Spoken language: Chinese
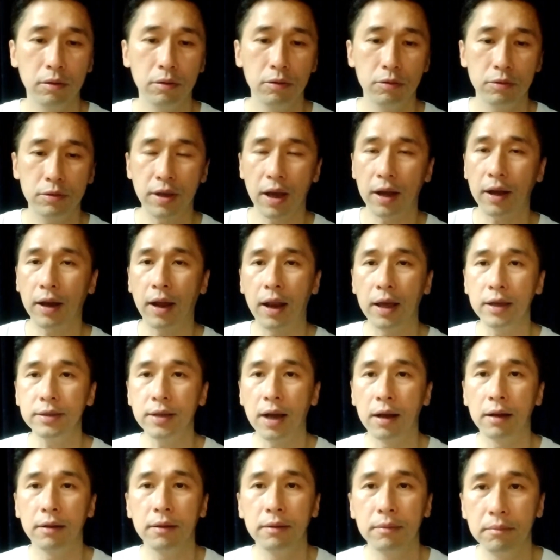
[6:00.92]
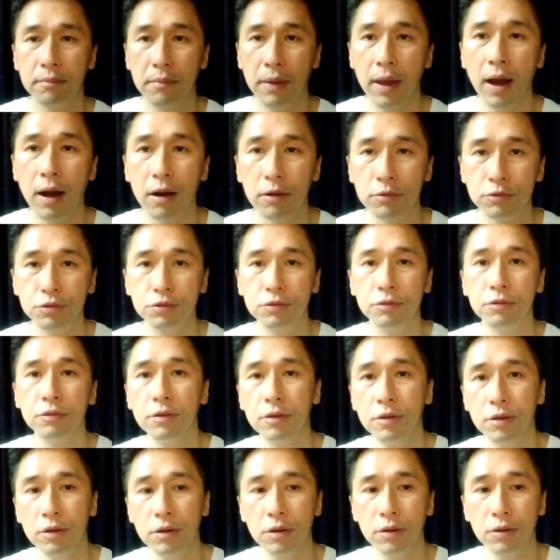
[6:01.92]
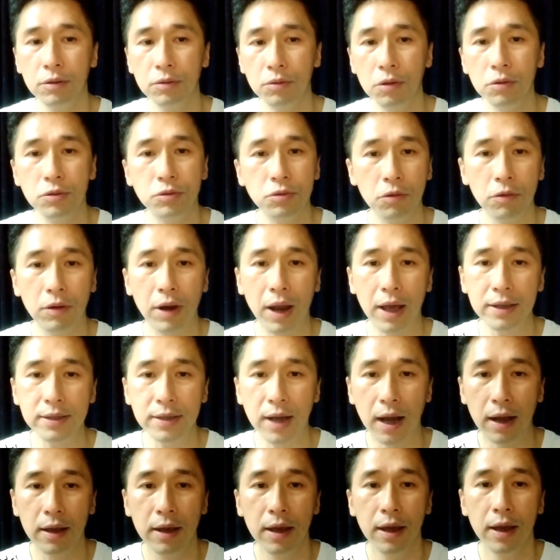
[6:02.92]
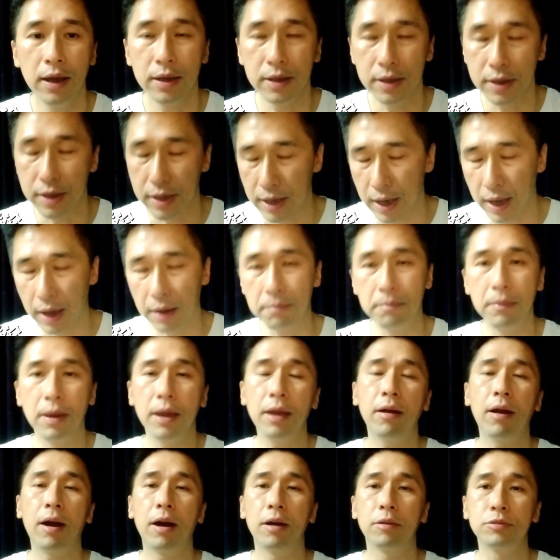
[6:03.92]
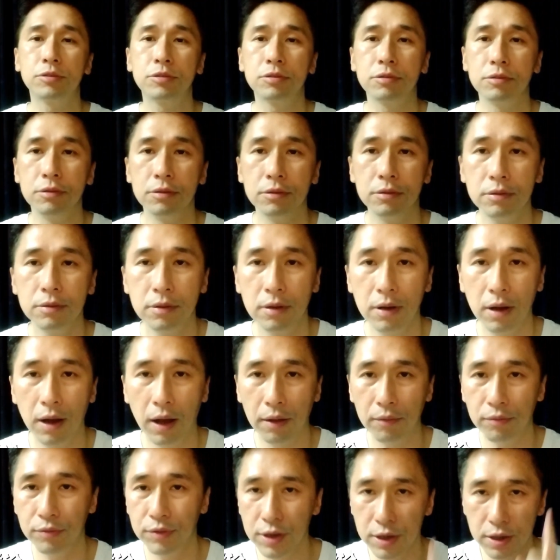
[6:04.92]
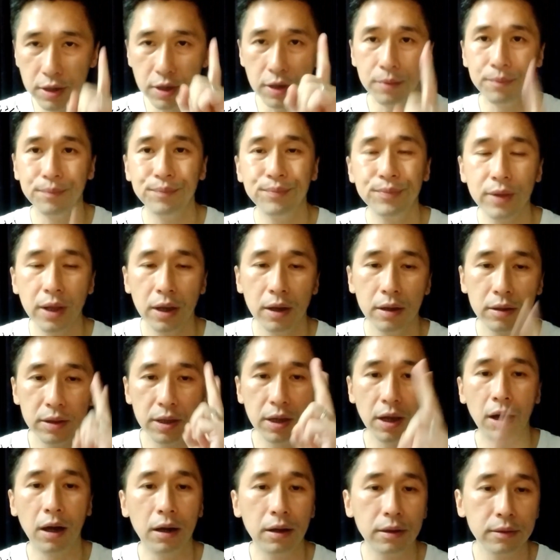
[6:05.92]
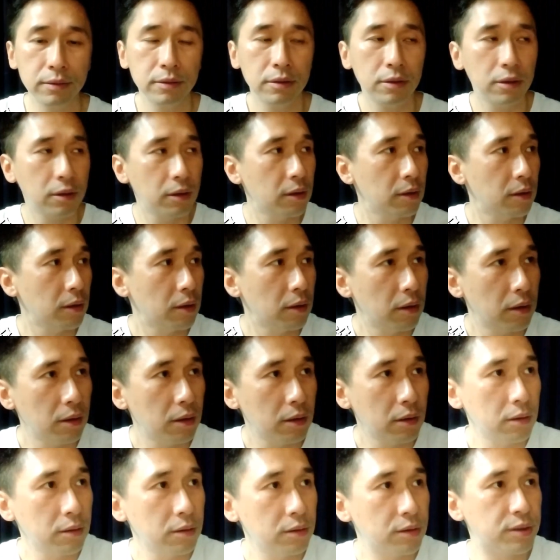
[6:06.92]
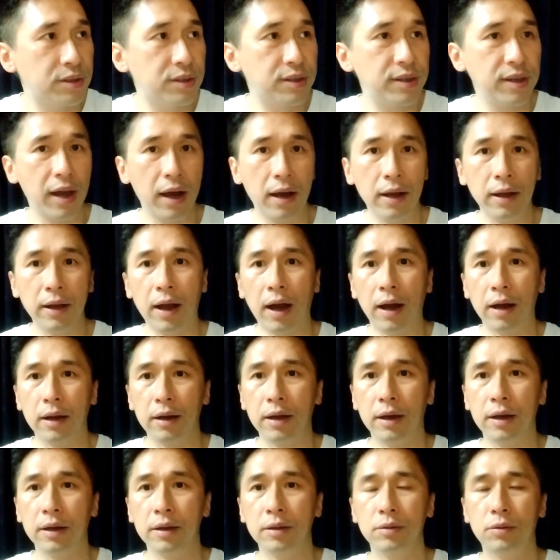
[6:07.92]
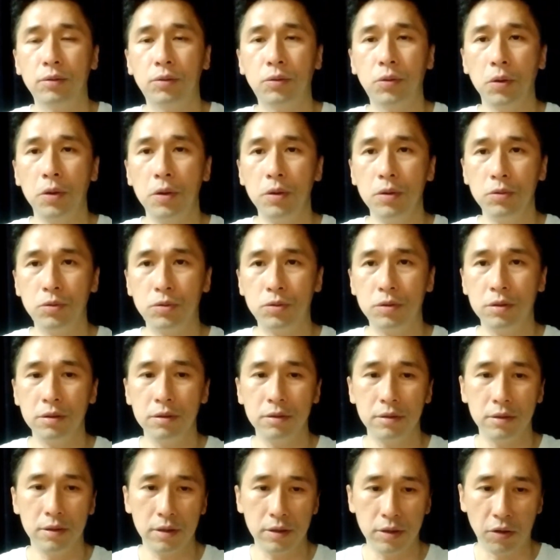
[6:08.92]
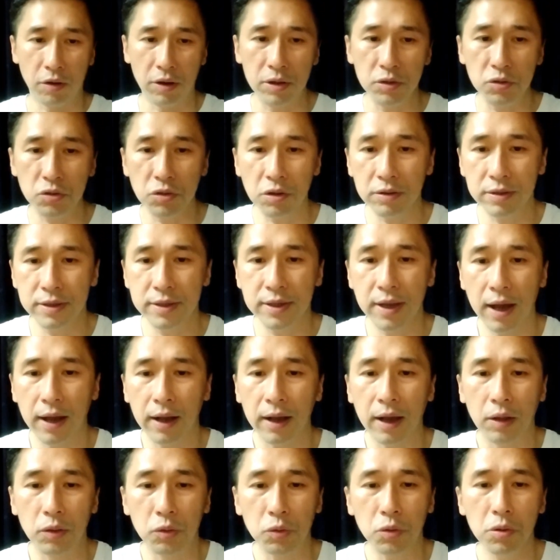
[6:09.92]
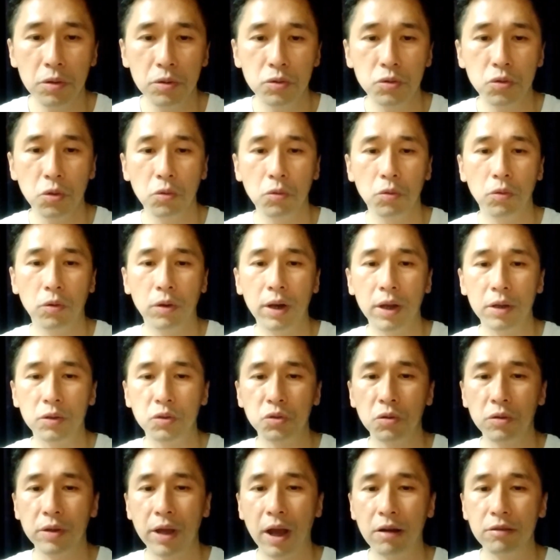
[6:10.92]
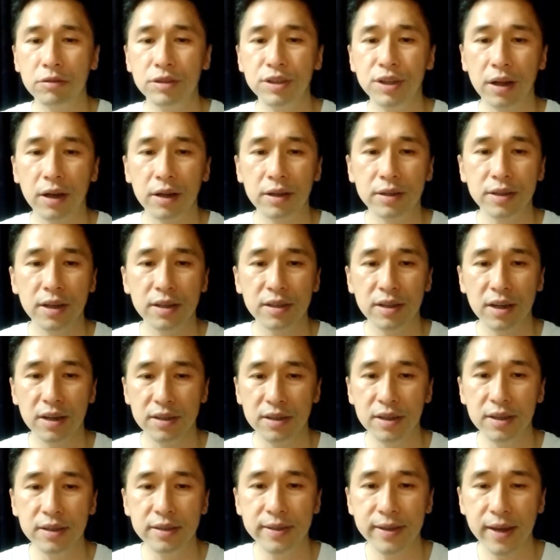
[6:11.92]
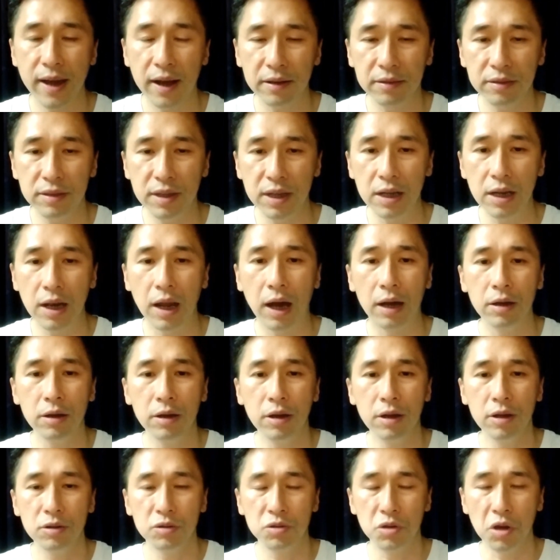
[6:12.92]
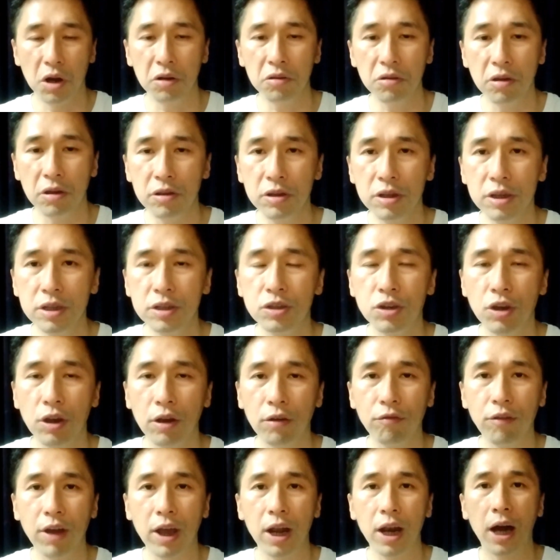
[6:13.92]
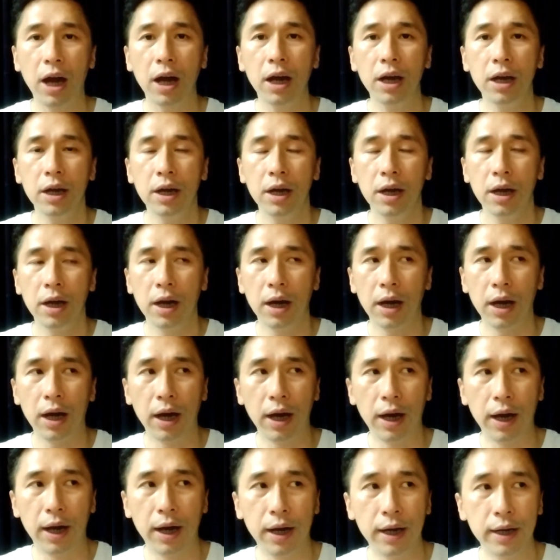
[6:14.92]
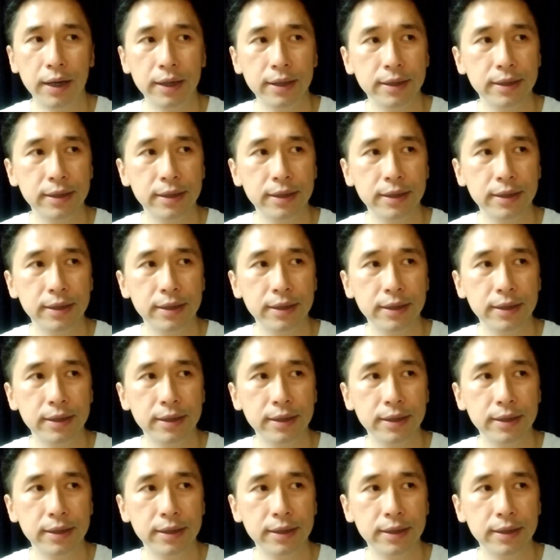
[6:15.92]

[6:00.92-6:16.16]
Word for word: 香港来讲没好处，对中国来讲也没有好处啊。第一，第二，香港呢，对于有人说香港对于中国的重要性呢，现在已经降低了，主要原因是因为呢。 啊，